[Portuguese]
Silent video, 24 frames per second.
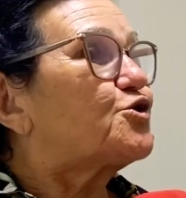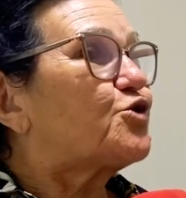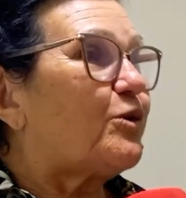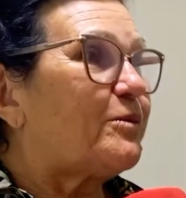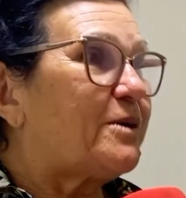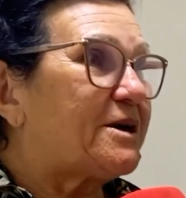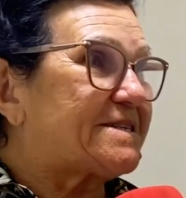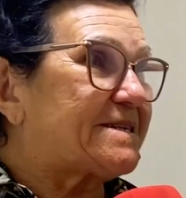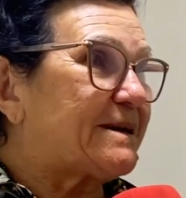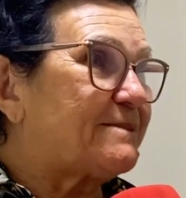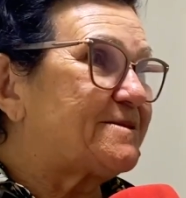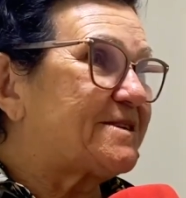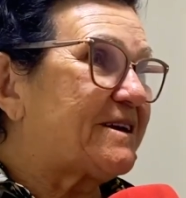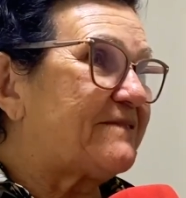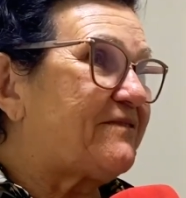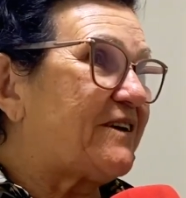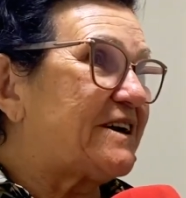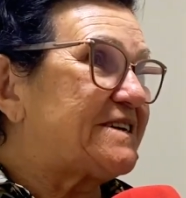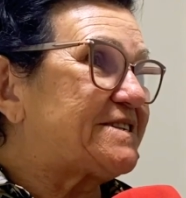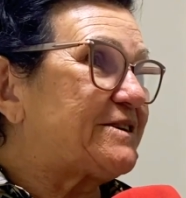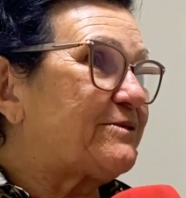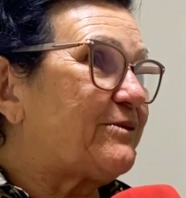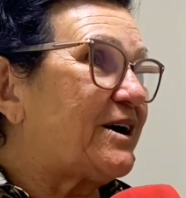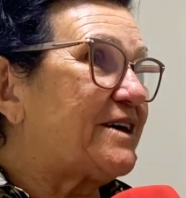começamos a
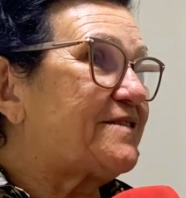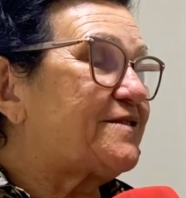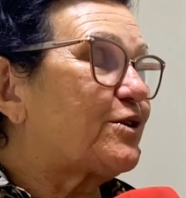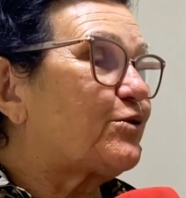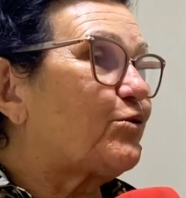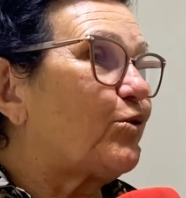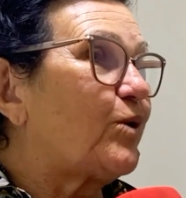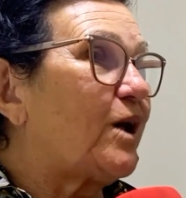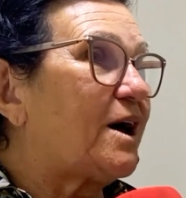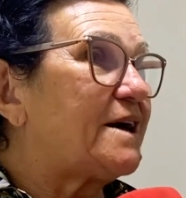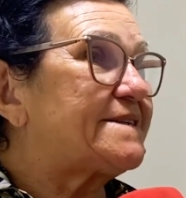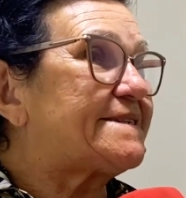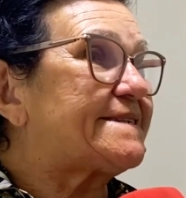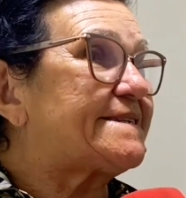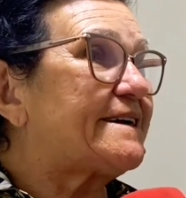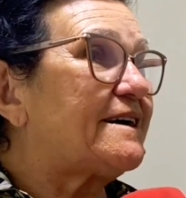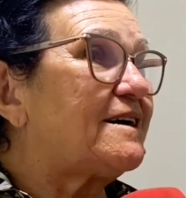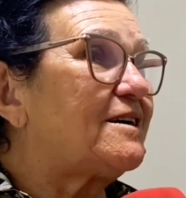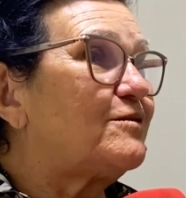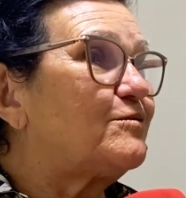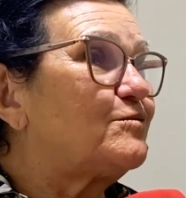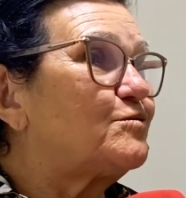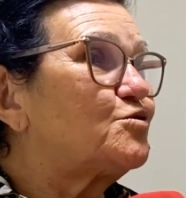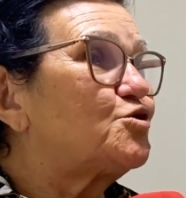fazer uma
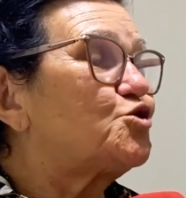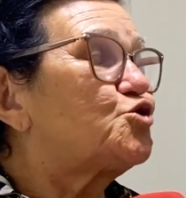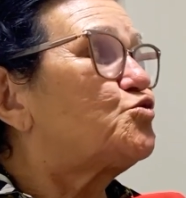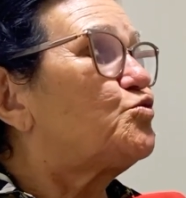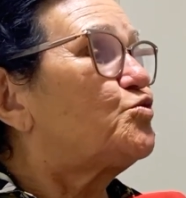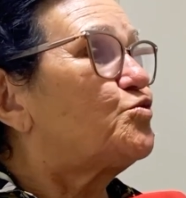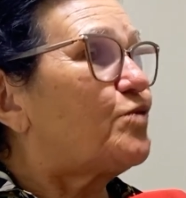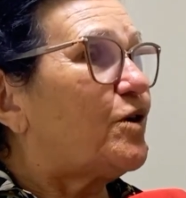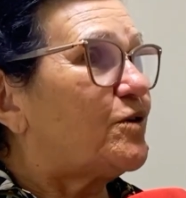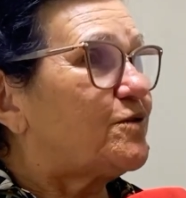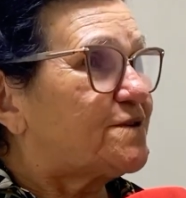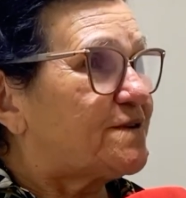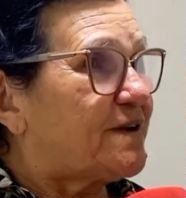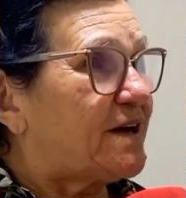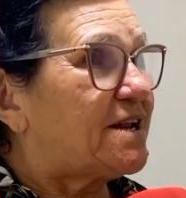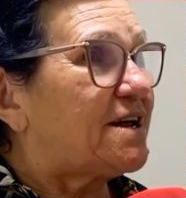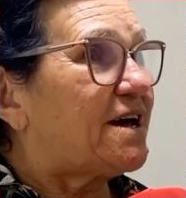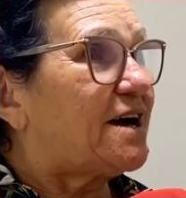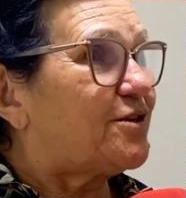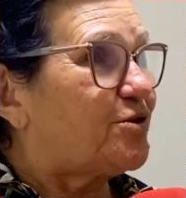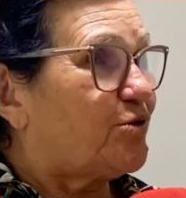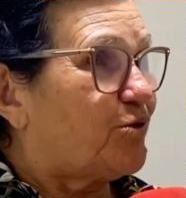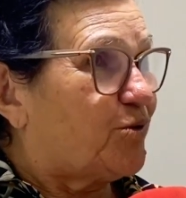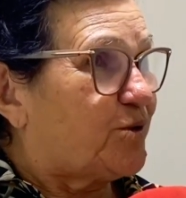articulação junto aos
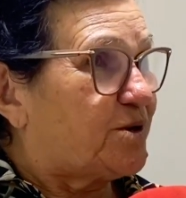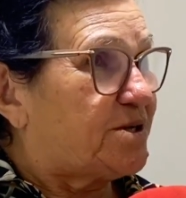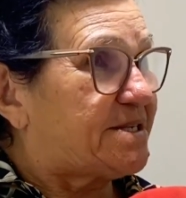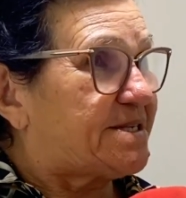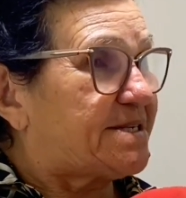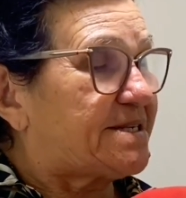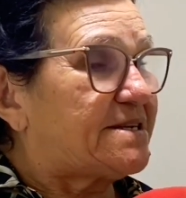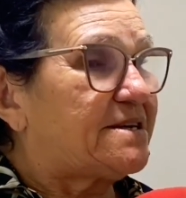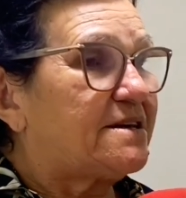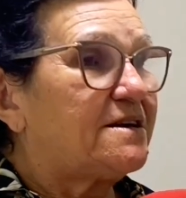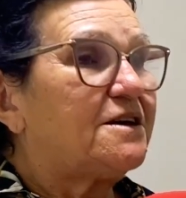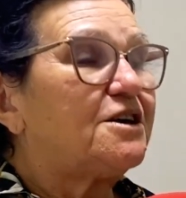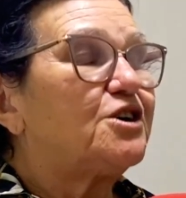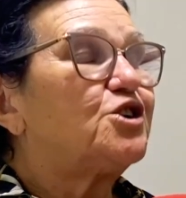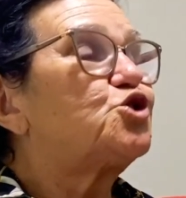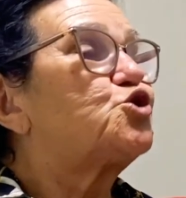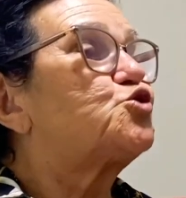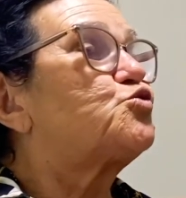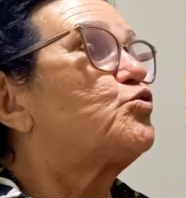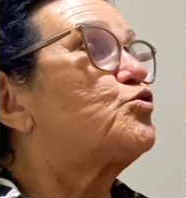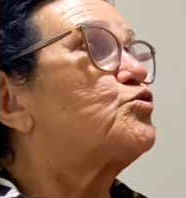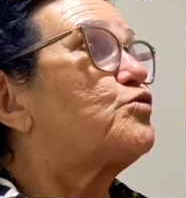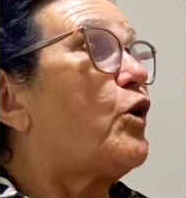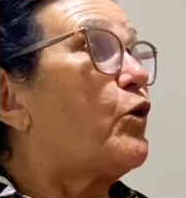vereadores,
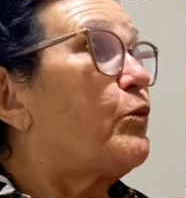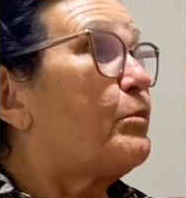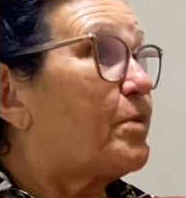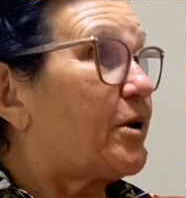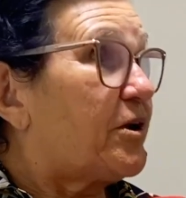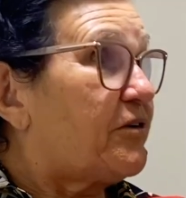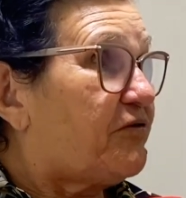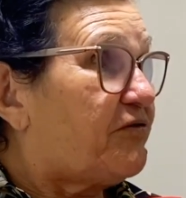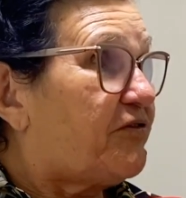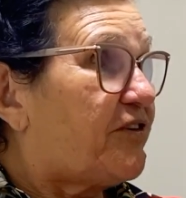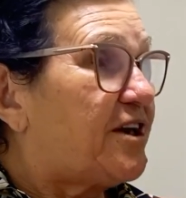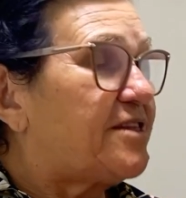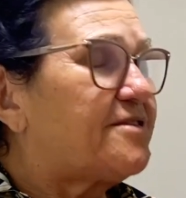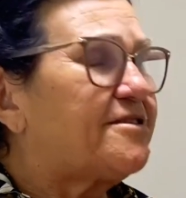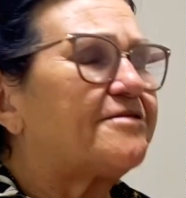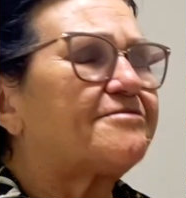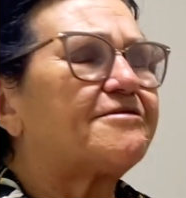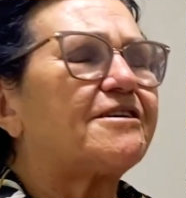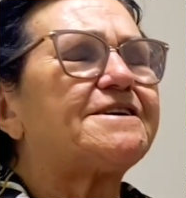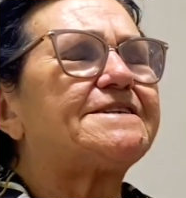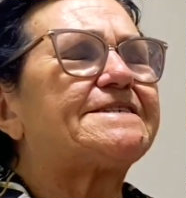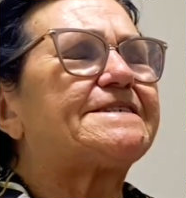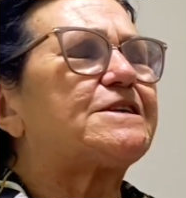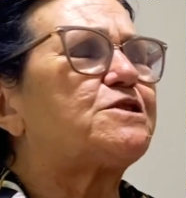junto ao prefeito, que
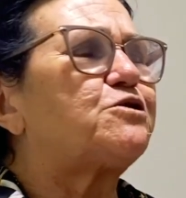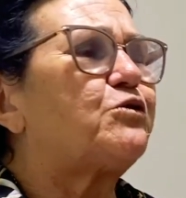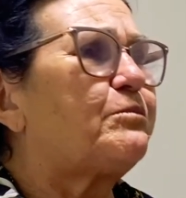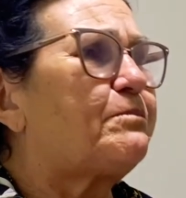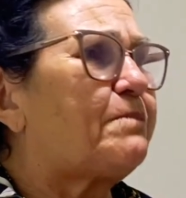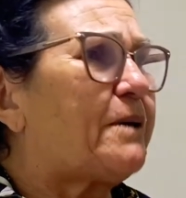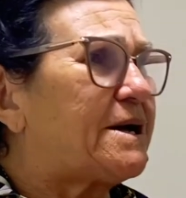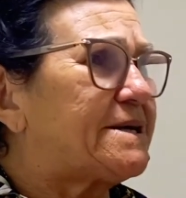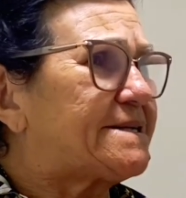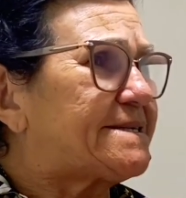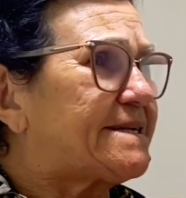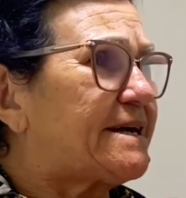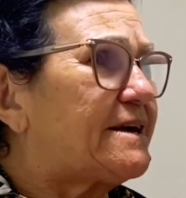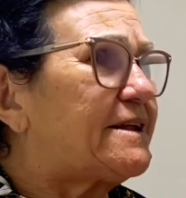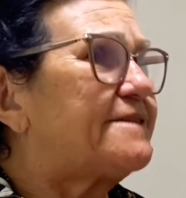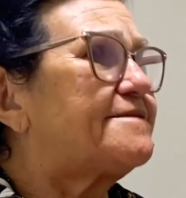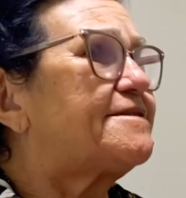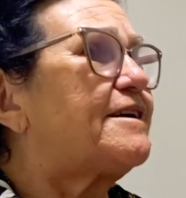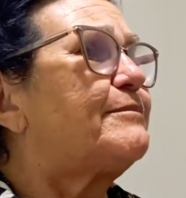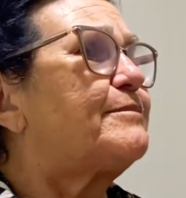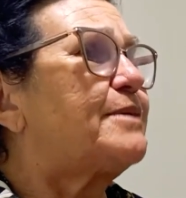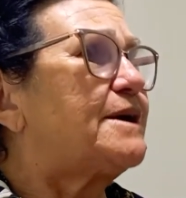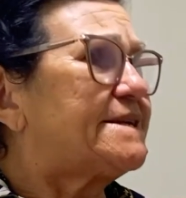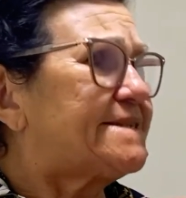tem sido um parceiro, e
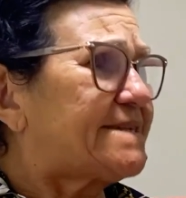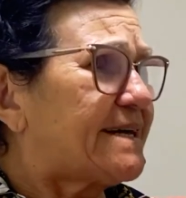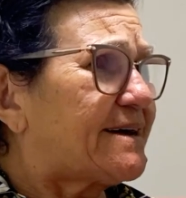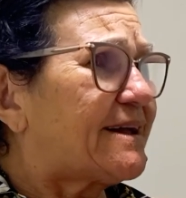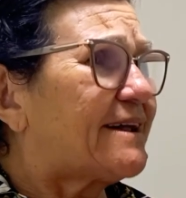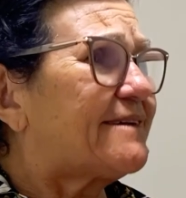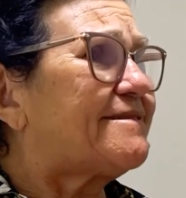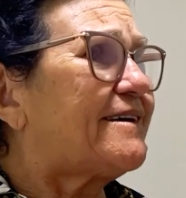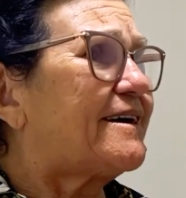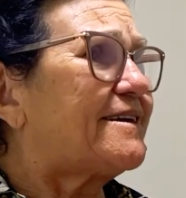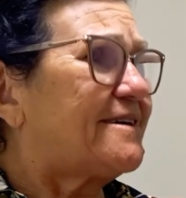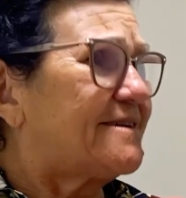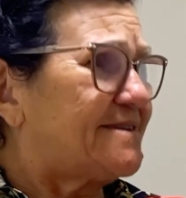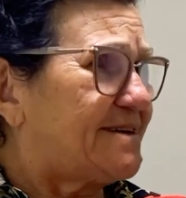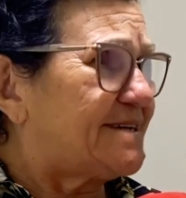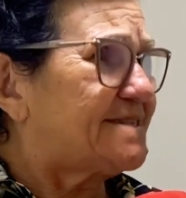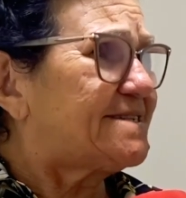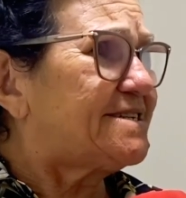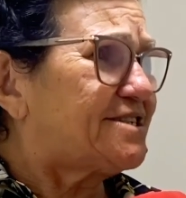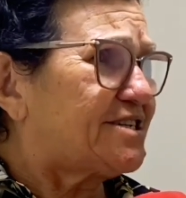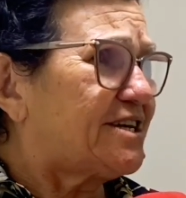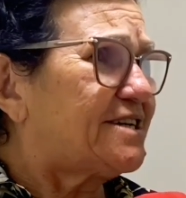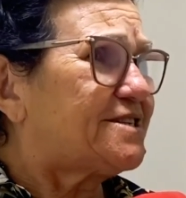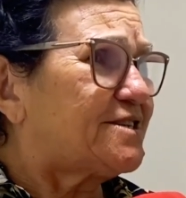também a Secretaria de
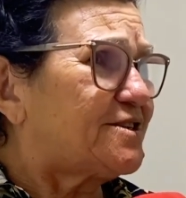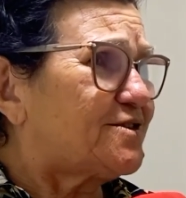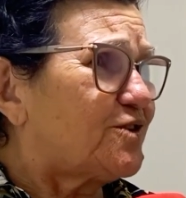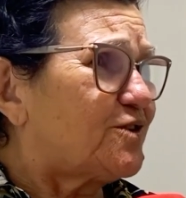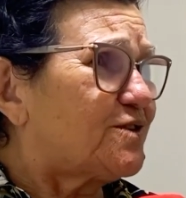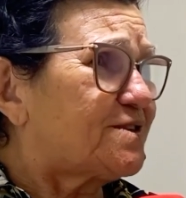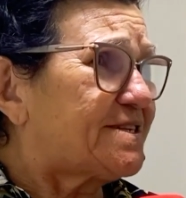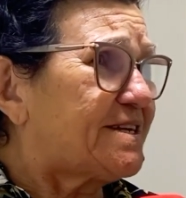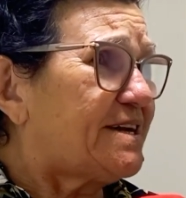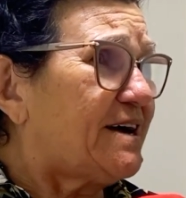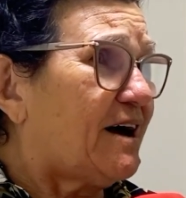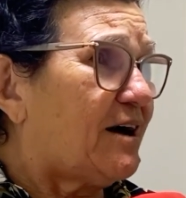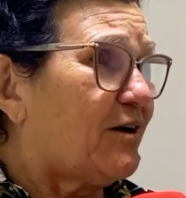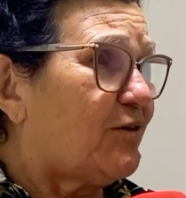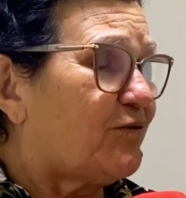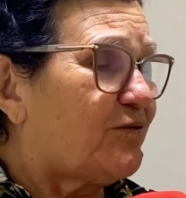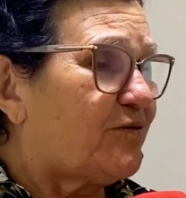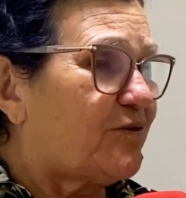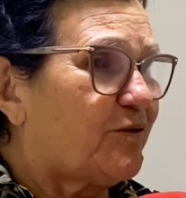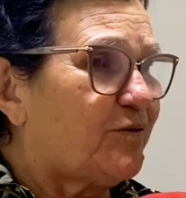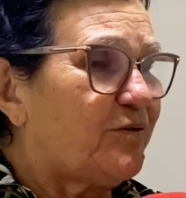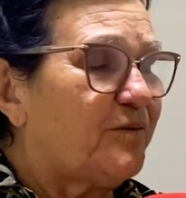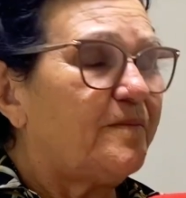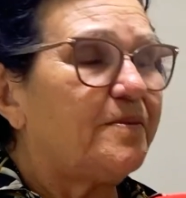Assistência Social,
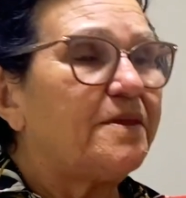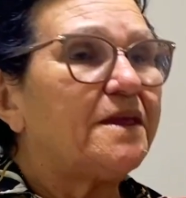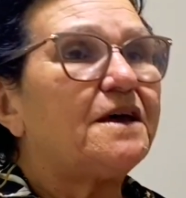viu?